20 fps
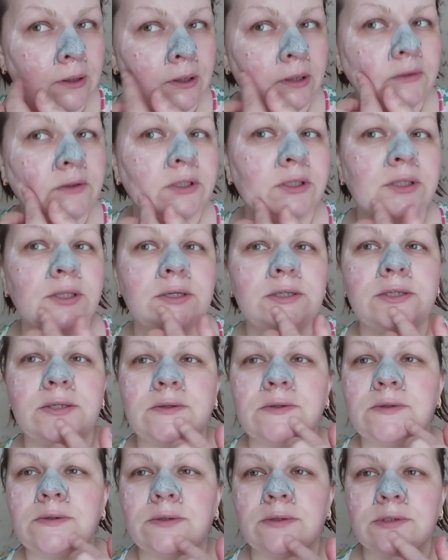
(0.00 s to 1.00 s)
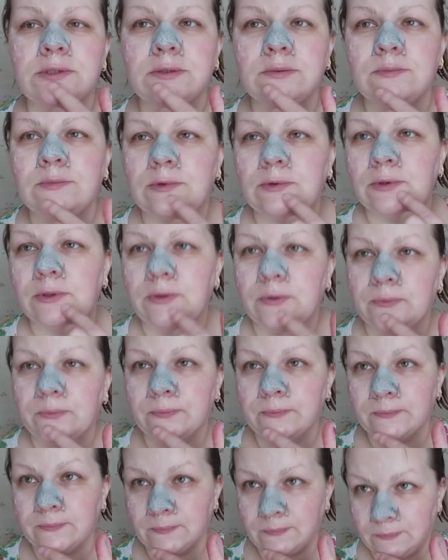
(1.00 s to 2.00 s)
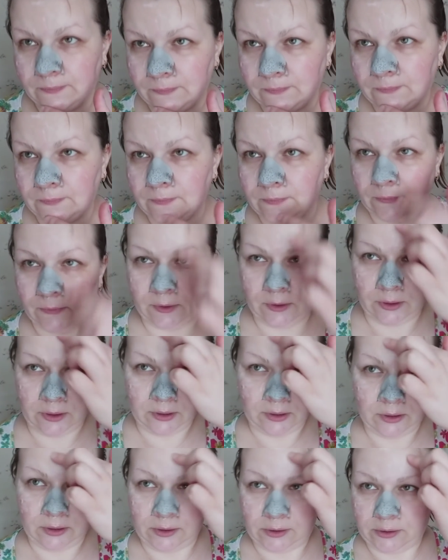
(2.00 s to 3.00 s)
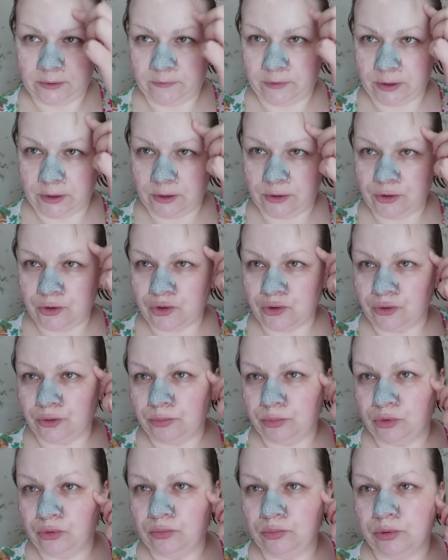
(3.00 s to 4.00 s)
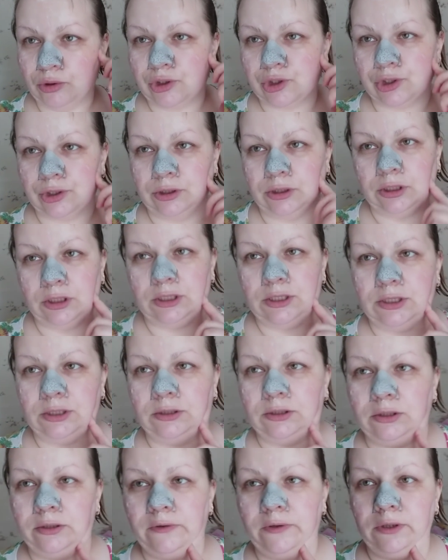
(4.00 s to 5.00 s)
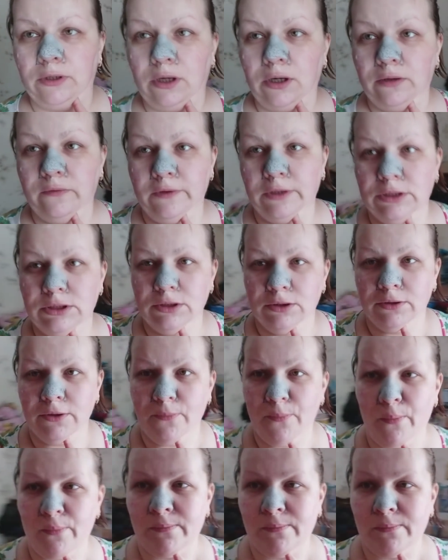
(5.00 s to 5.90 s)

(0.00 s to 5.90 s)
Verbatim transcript: Вот это сейчас все смою. Наверное, ничего не буду больше наносить. Наверное, хватит.